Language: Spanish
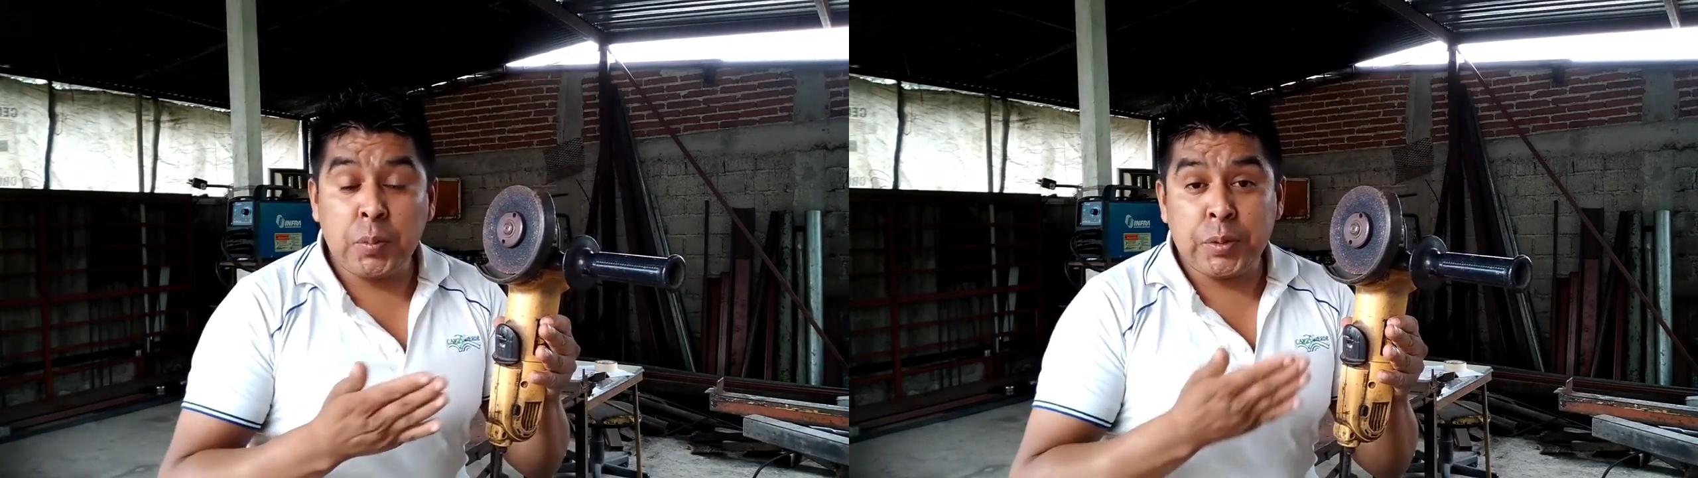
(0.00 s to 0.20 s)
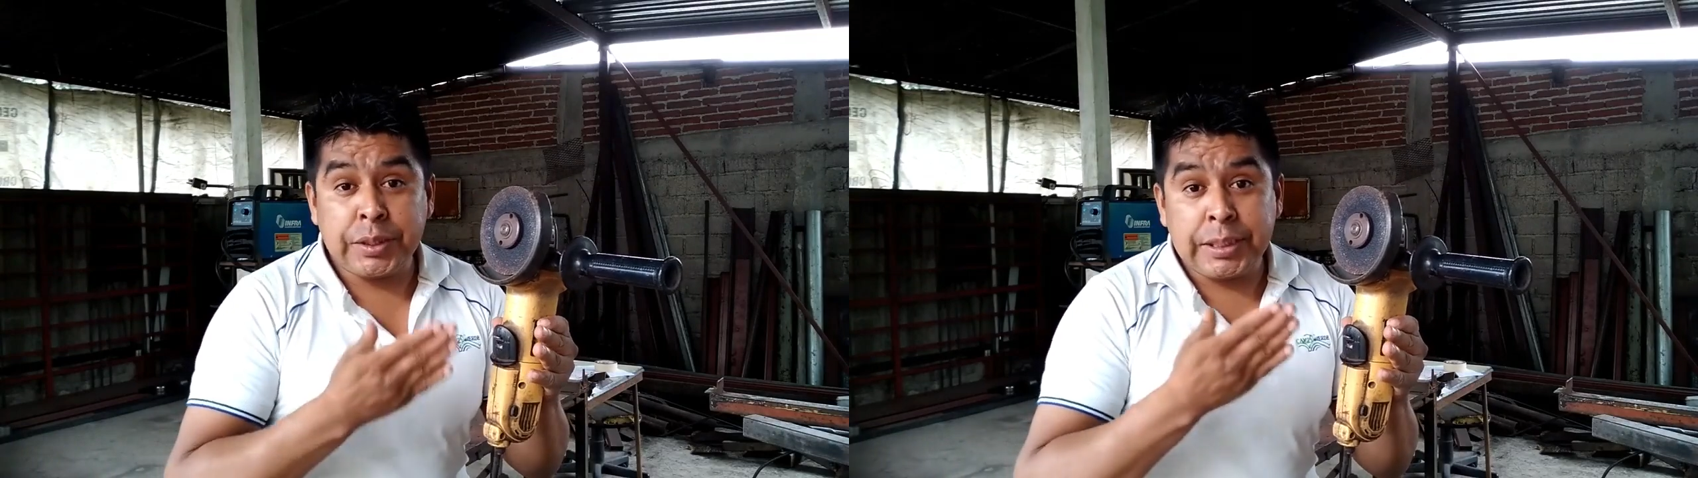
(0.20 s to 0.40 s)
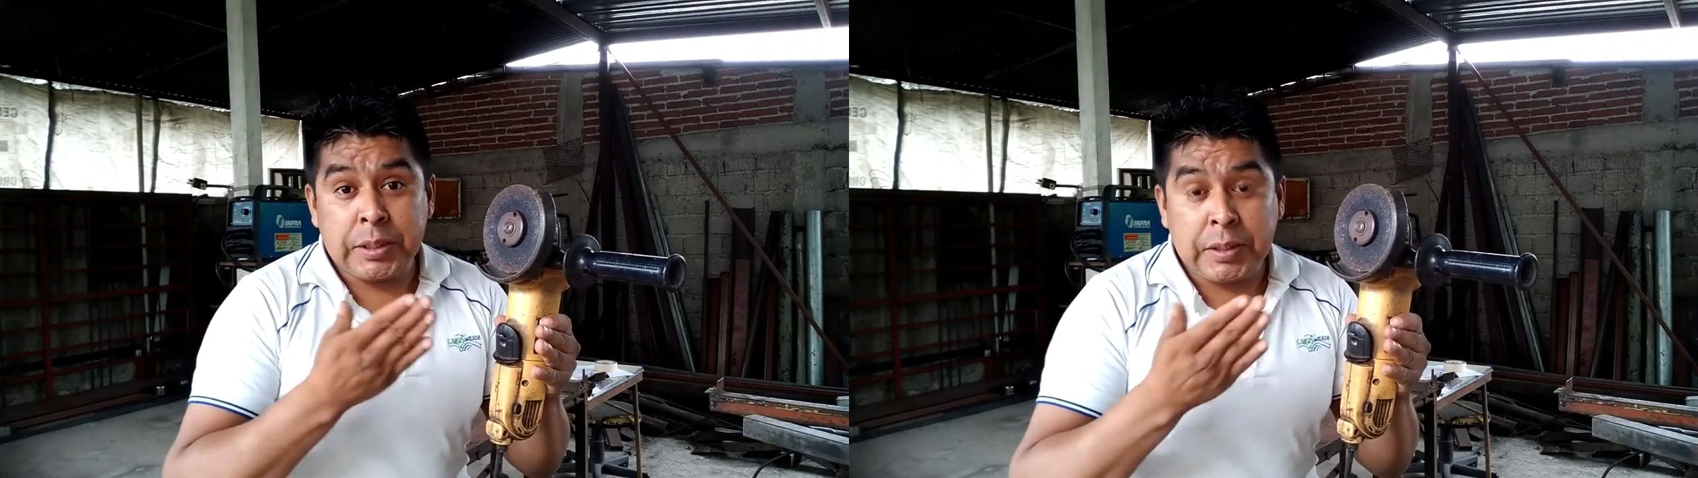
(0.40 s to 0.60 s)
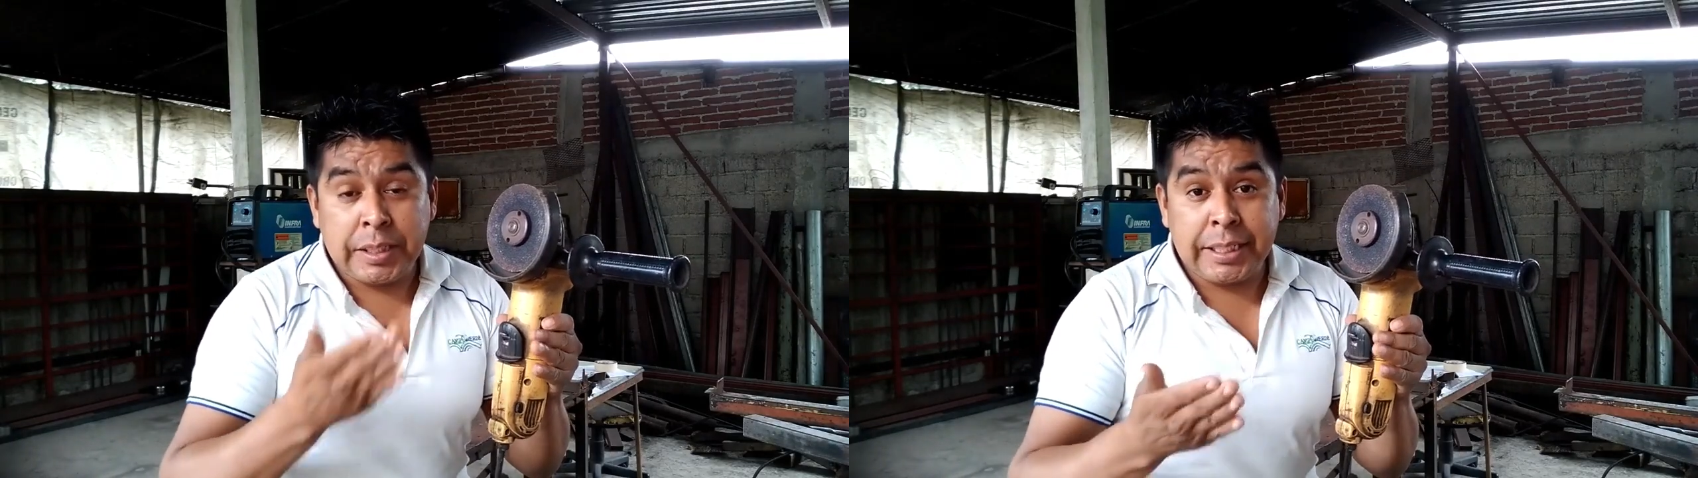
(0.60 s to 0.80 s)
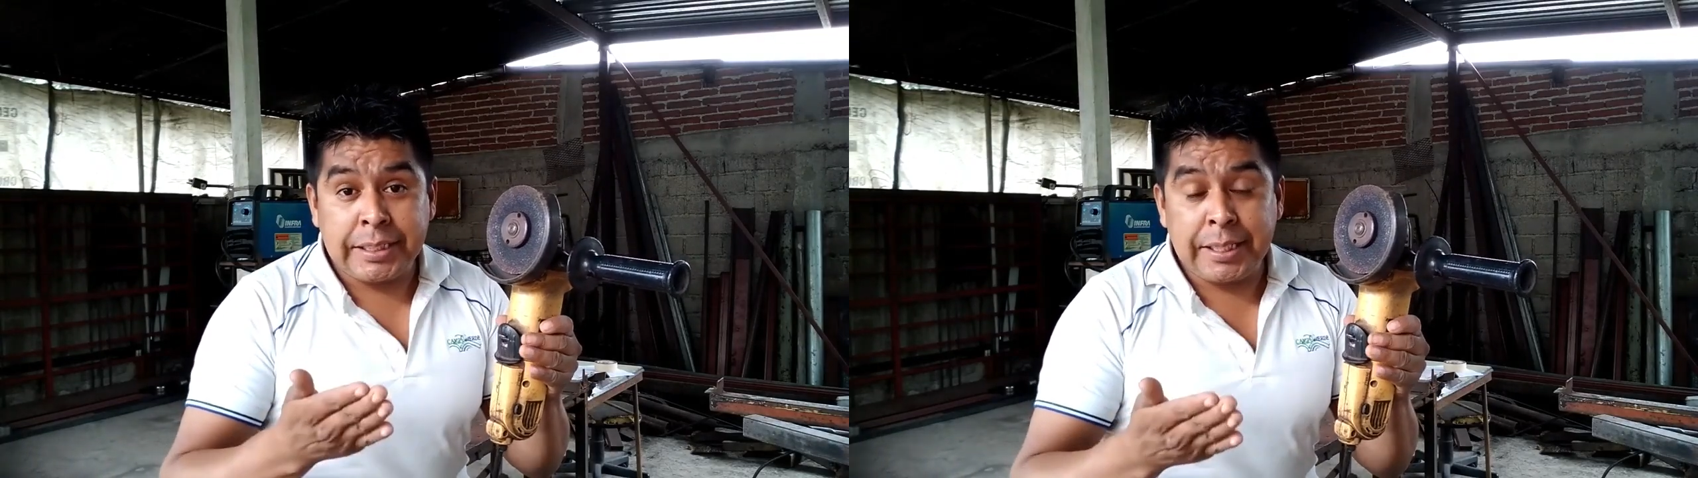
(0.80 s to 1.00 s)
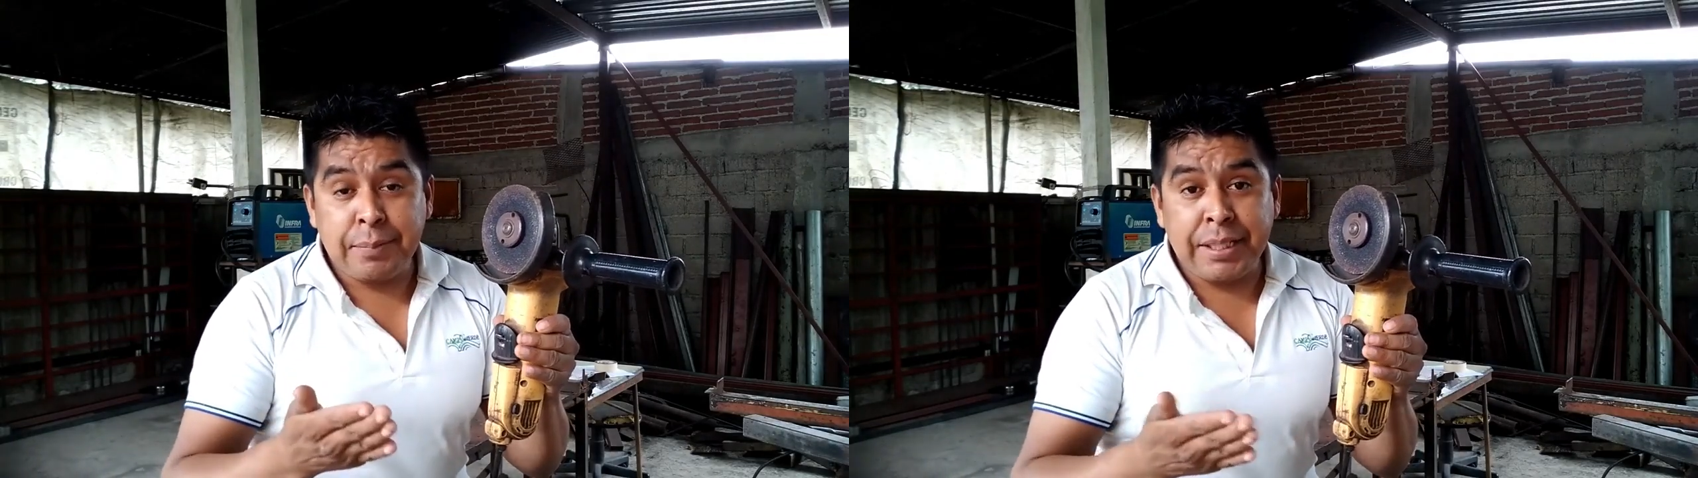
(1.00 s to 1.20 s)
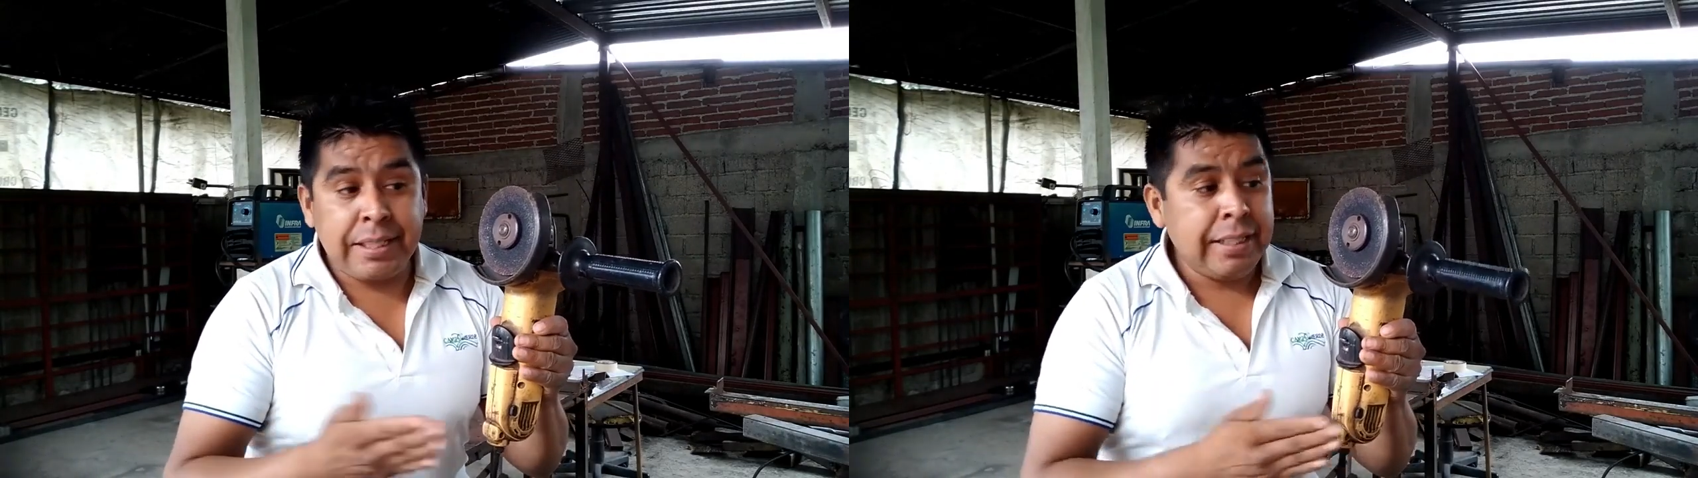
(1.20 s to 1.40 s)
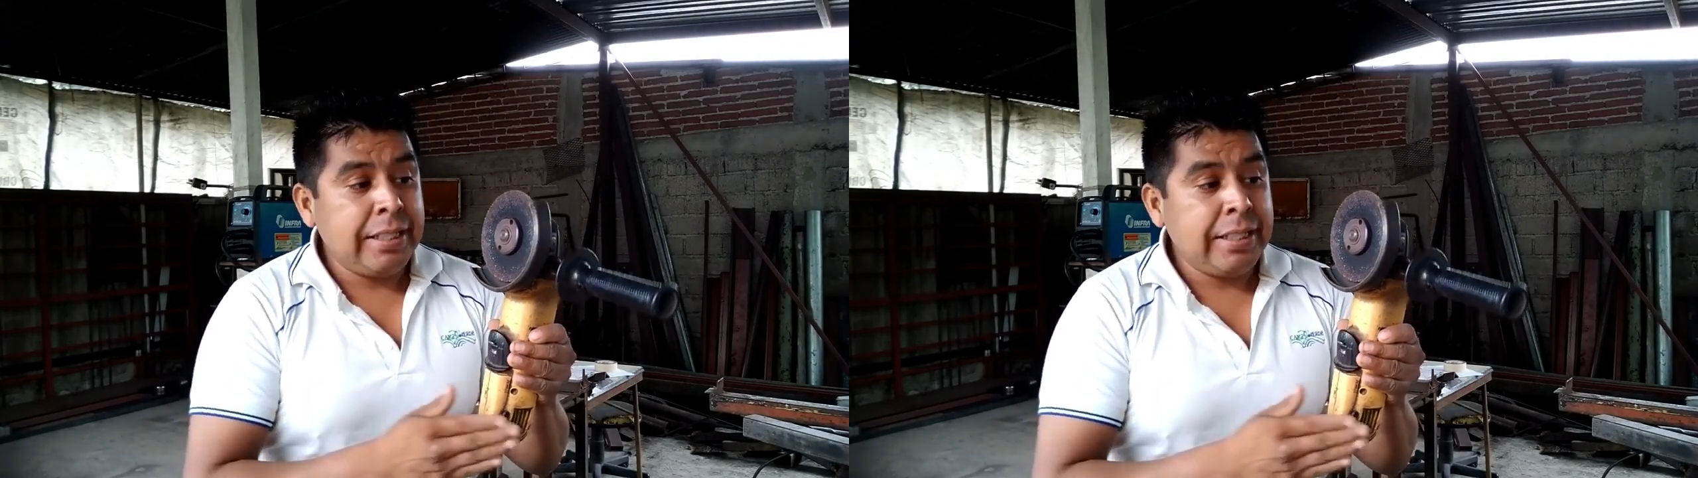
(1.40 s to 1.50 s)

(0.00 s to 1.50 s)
como ustedes lo quieran llamar.